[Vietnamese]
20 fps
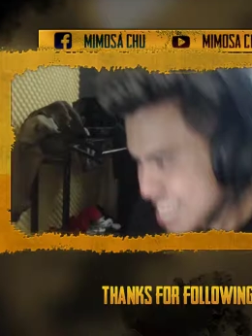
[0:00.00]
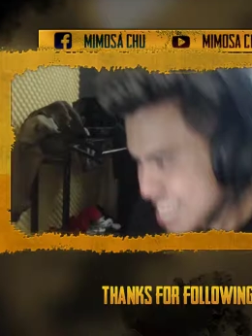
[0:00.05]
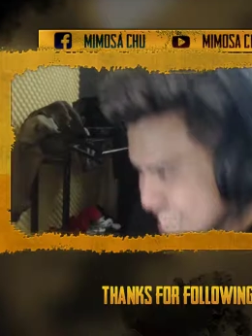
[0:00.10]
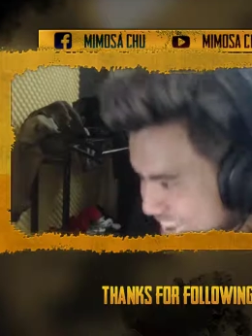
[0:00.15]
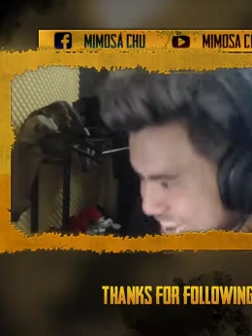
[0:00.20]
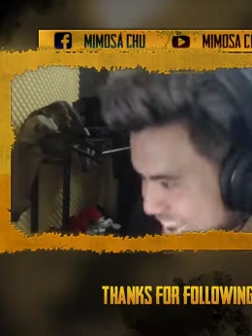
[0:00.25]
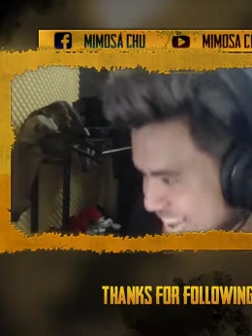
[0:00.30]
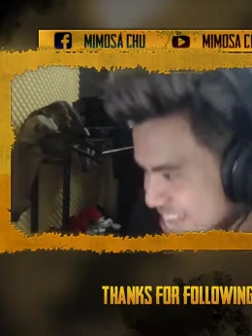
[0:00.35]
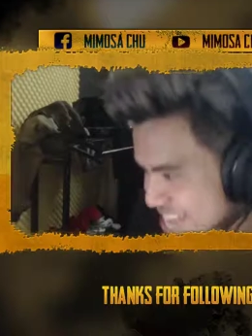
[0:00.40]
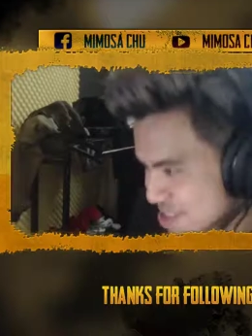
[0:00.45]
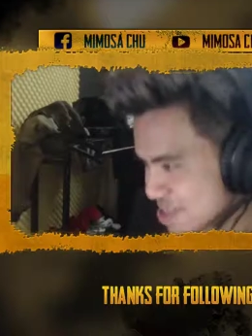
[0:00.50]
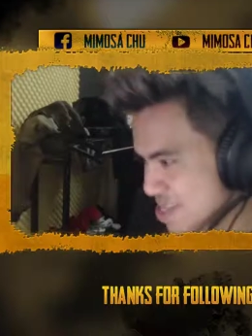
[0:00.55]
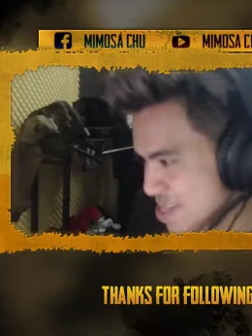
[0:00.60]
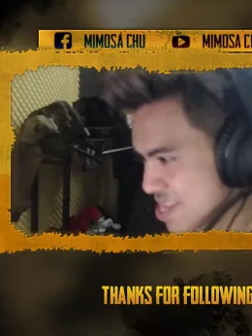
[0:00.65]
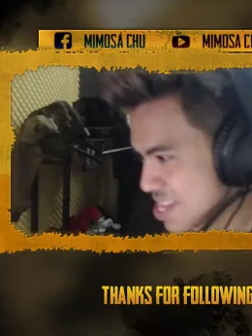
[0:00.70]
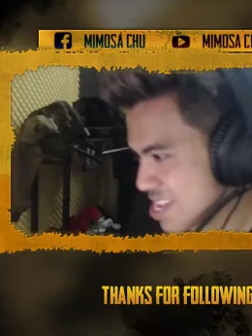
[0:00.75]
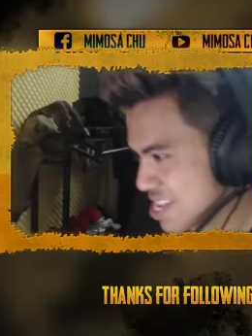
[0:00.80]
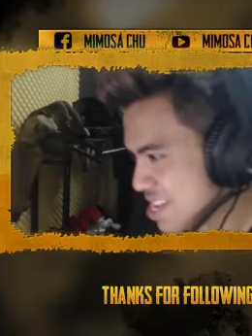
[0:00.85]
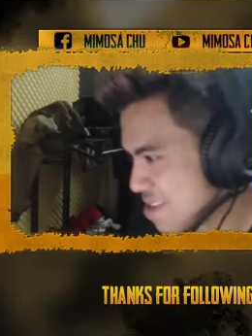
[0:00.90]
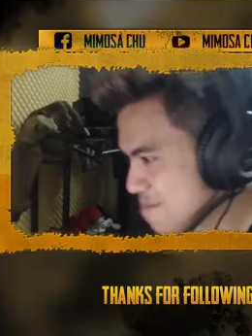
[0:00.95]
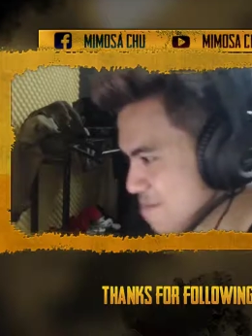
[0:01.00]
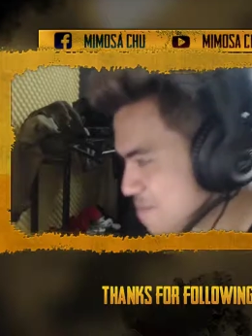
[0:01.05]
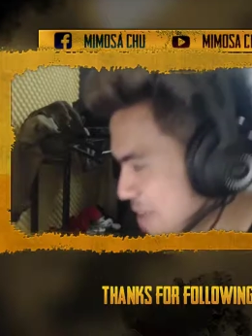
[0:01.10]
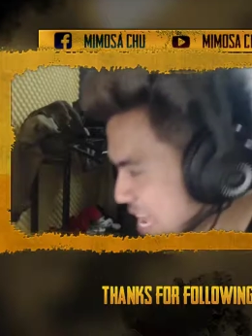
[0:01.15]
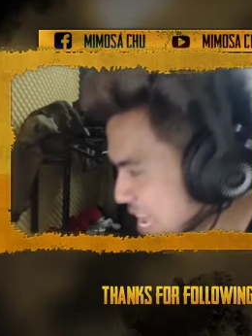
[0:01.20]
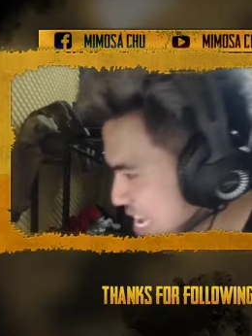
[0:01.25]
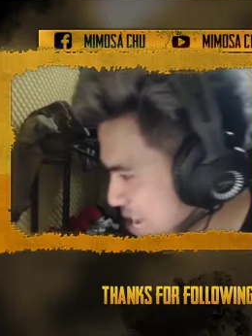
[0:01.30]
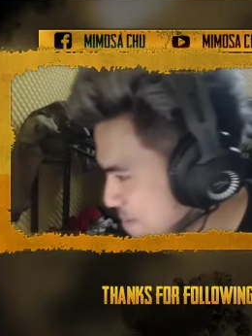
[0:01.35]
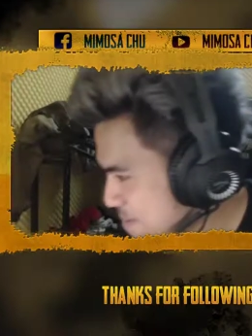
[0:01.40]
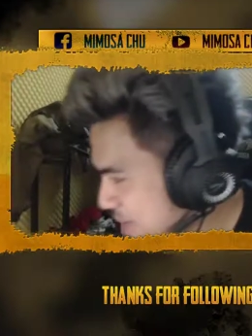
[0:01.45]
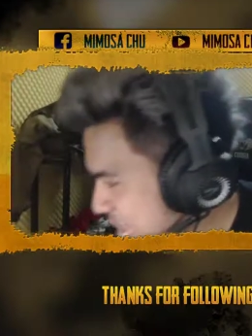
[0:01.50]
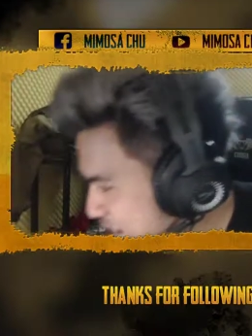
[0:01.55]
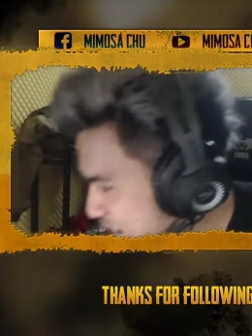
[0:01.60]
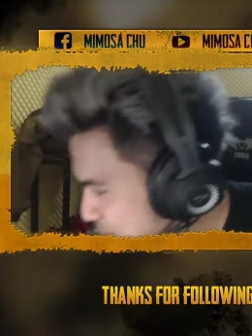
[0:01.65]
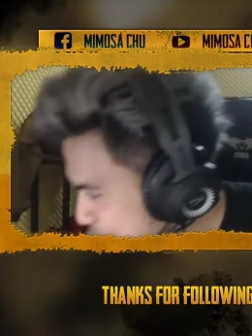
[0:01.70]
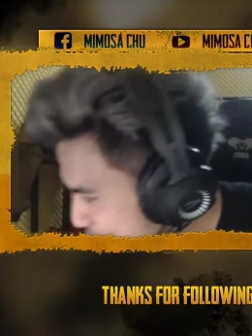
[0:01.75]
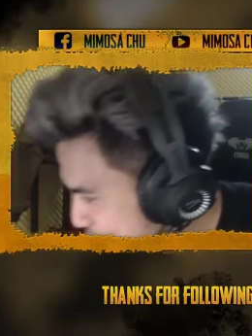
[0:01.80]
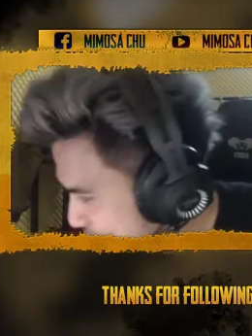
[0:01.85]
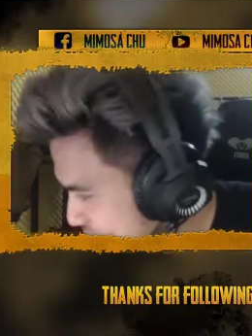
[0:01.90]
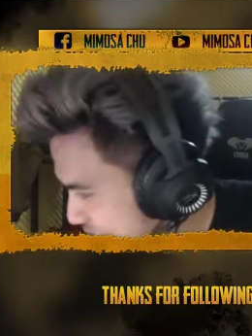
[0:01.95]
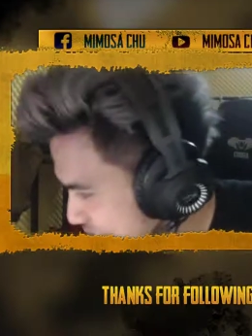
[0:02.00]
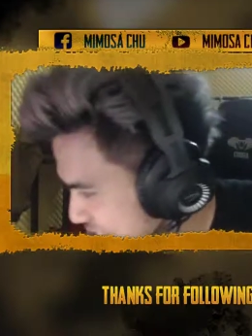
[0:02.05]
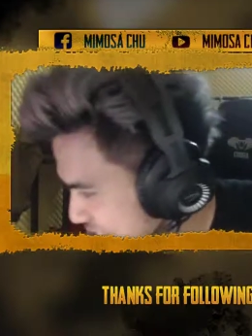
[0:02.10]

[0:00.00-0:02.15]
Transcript: hí mai anh em hai k mốt đi